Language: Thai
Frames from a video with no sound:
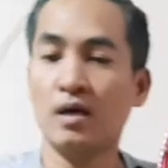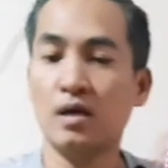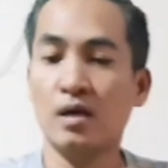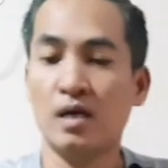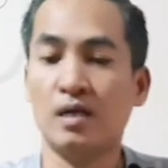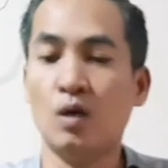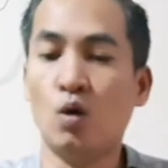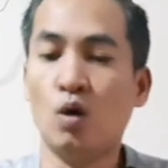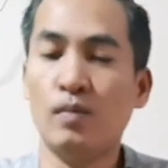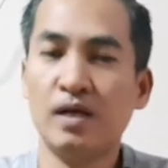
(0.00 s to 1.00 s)
เห็ดห
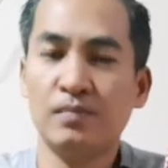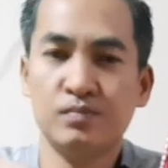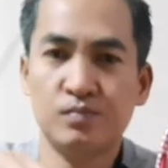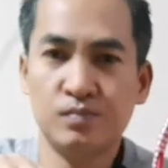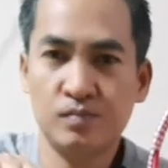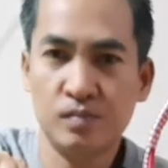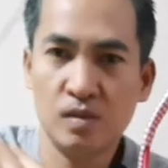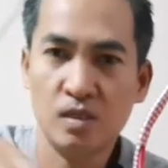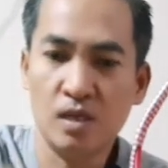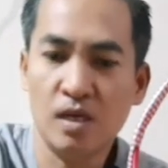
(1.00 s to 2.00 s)
อมครับ
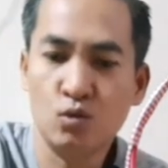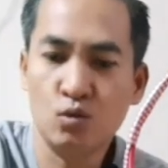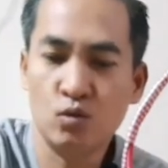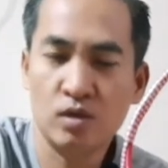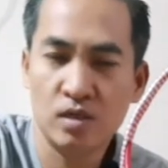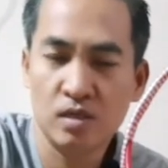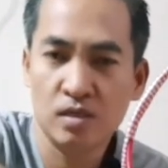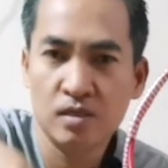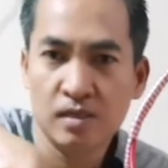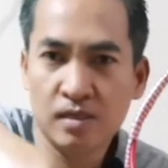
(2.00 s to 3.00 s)
เดี๋ยวให้ดู
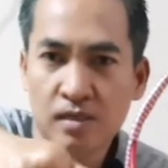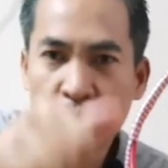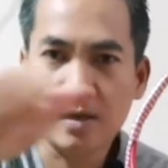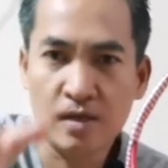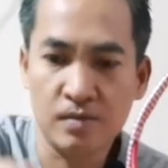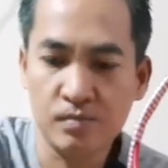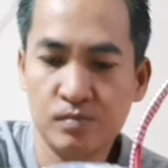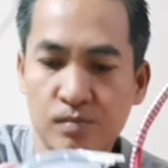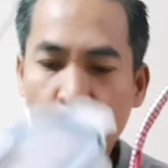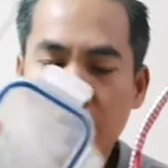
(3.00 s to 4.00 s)
นะครับ
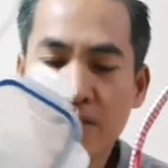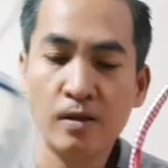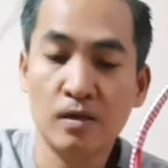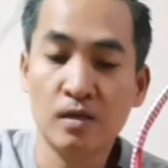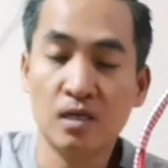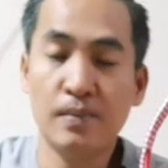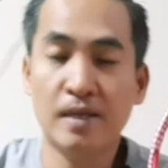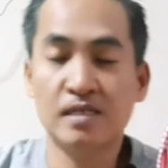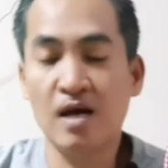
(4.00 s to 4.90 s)
คือภาชนะ